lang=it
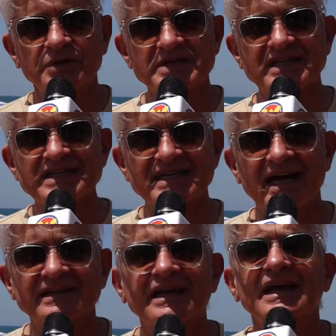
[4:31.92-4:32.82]
questa
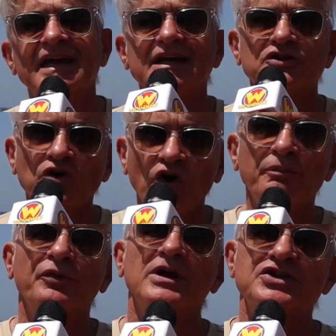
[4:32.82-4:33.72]
estate e
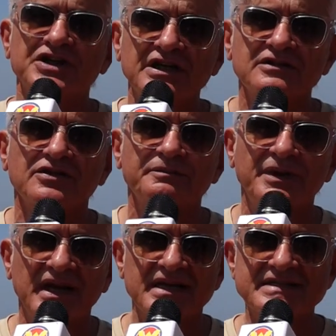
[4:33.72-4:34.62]
dopo il centro
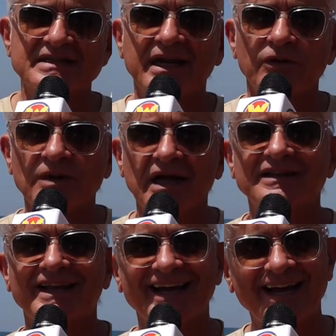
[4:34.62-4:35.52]
benessere un'altra